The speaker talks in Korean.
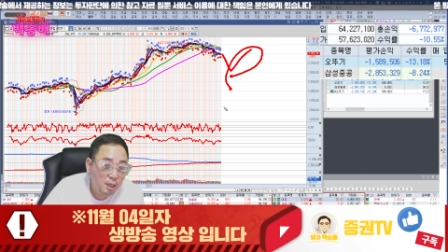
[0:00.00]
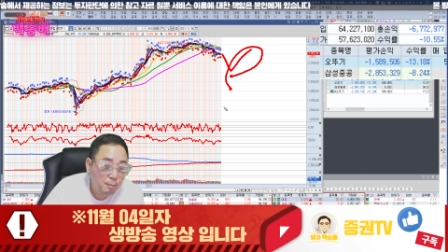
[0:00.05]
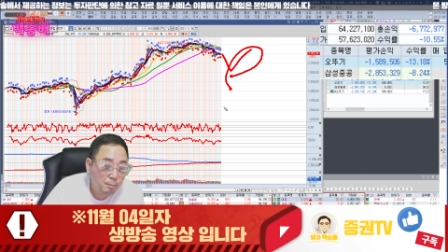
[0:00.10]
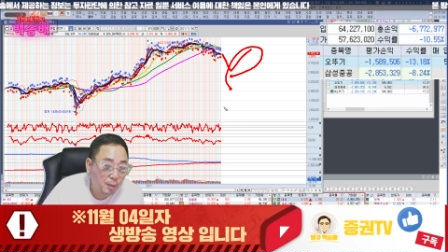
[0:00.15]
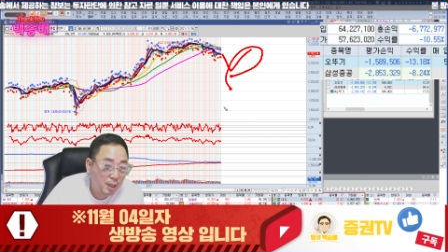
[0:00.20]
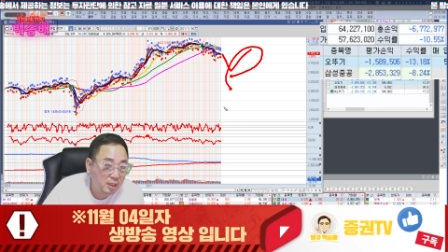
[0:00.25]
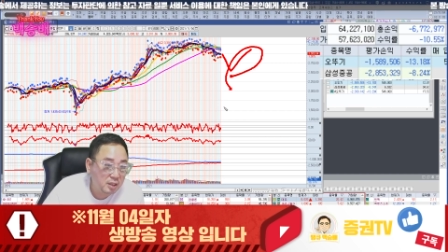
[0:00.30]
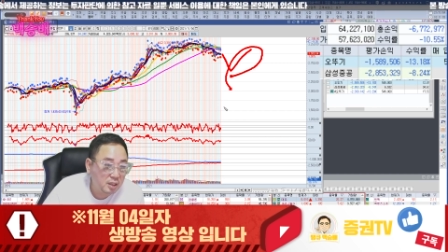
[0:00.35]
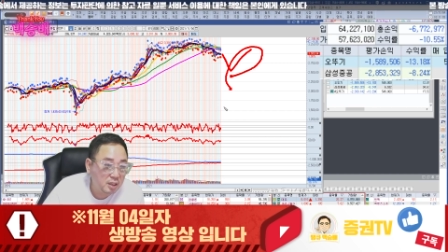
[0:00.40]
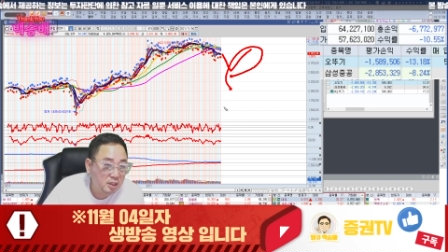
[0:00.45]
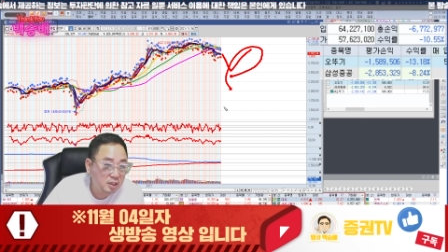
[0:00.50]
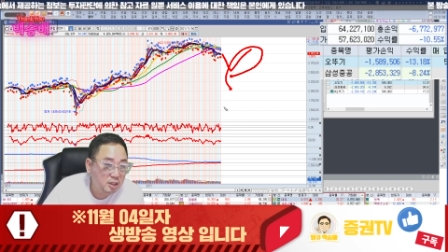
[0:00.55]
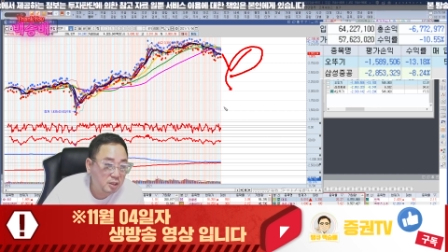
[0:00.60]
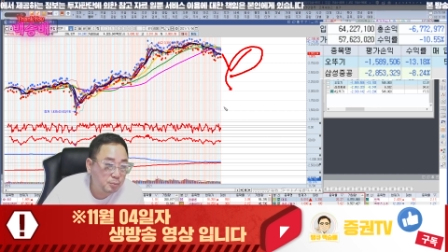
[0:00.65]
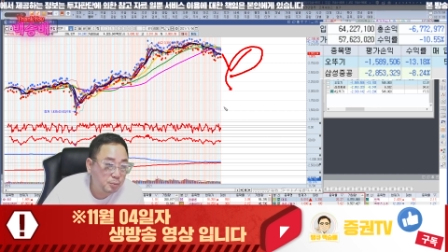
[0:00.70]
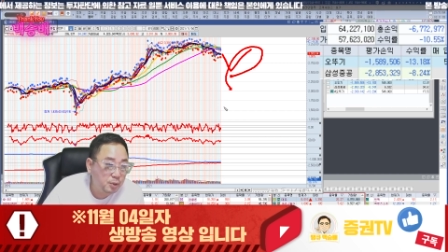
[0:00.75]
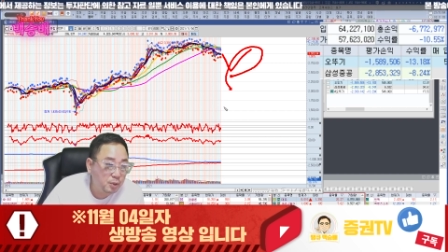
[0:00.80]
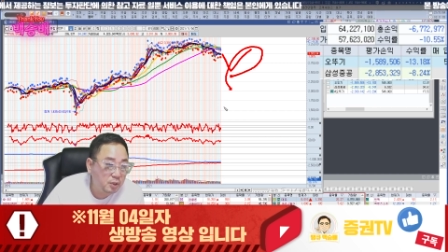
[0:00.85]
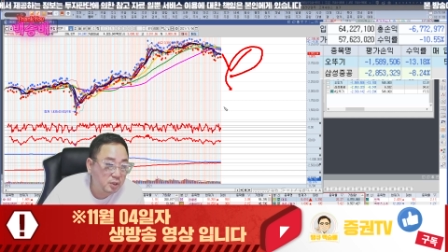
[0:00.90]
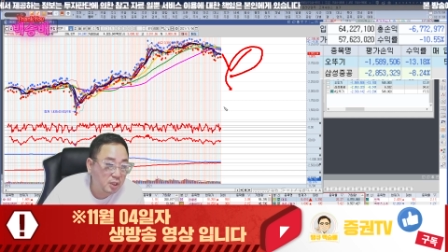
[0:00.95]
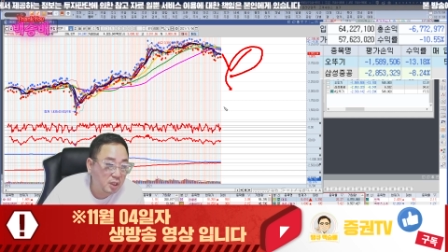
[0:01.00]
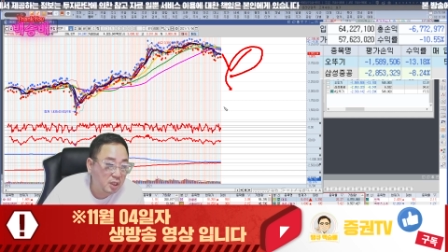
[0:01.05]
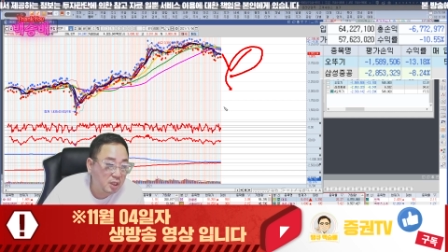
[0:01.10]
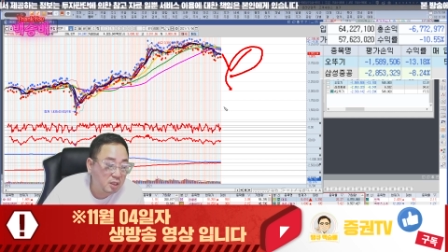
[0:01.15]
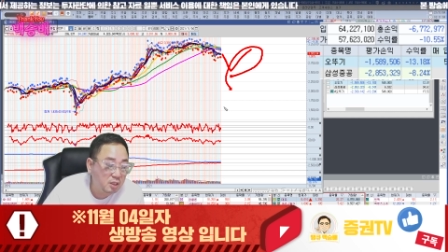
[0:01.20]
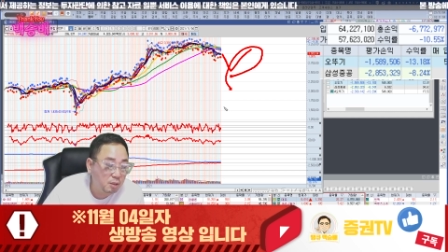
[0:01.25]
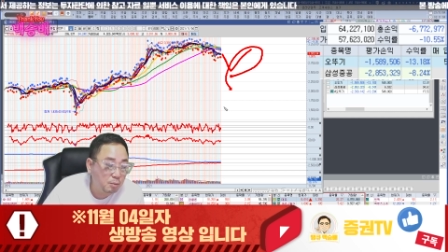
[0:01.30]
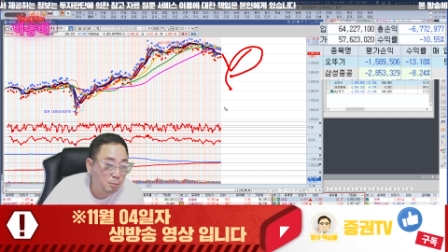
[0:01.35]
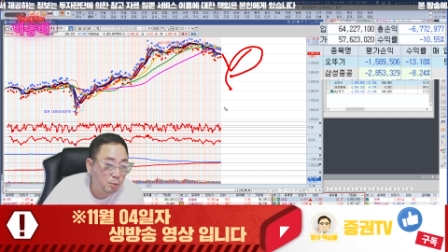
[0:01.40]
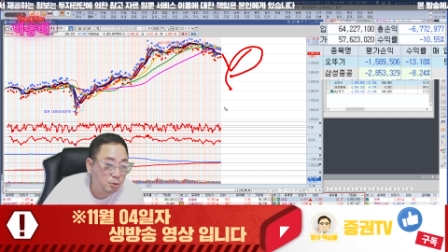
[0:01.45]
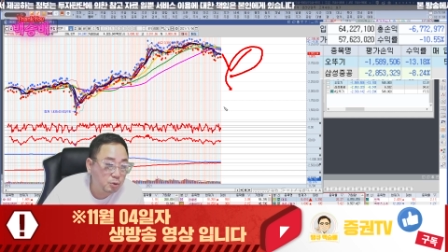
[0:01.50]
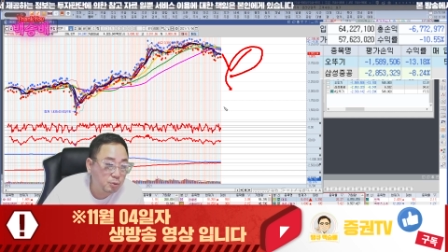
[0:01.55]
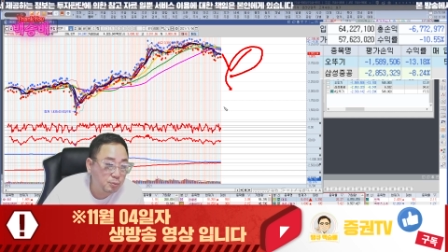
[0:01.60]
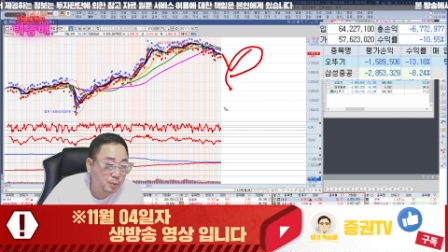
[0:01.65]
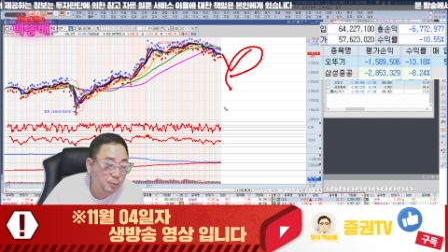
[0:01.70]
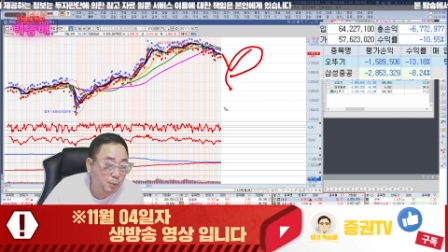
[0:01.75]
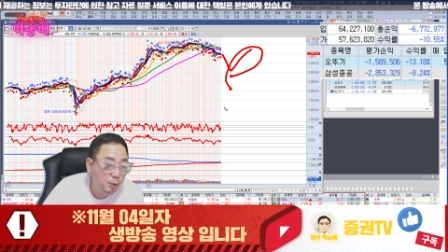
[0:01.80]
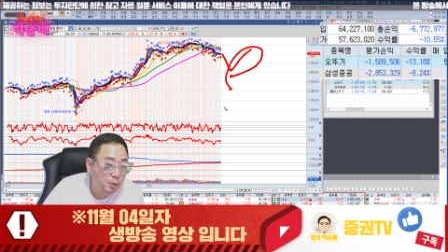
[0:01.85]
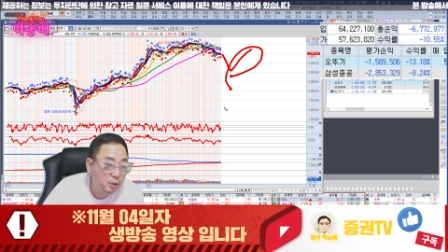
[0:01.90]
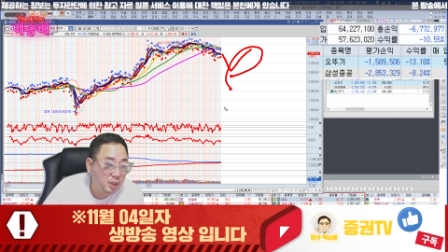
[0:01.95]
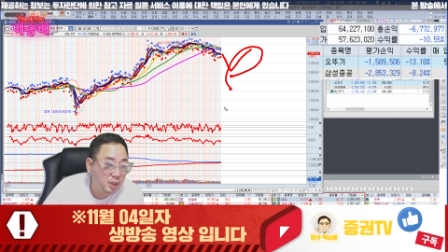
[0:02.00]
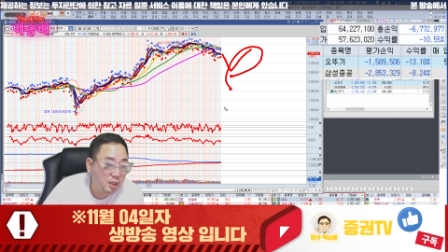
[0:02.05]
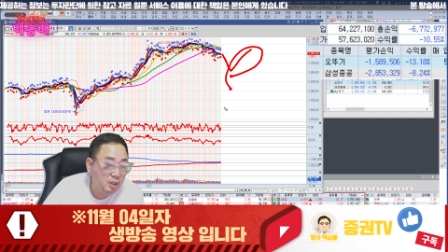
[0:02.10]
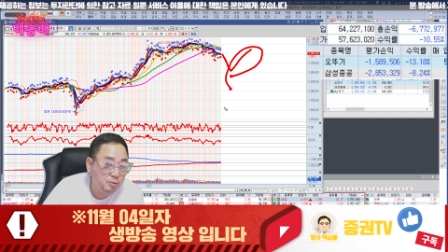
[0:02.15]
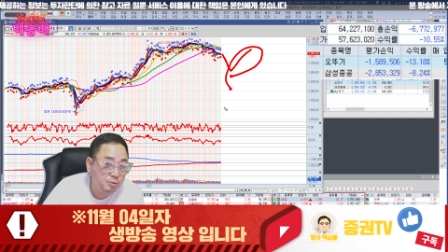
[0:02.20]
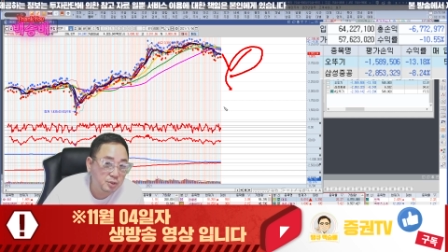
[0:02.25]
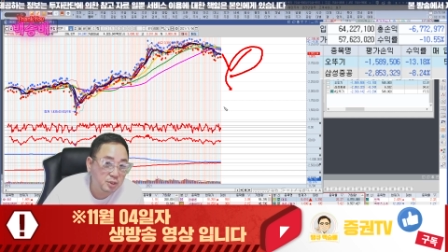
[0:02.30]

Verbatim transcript: 만약에 12월 달에 그런 모습이 보인다 그러면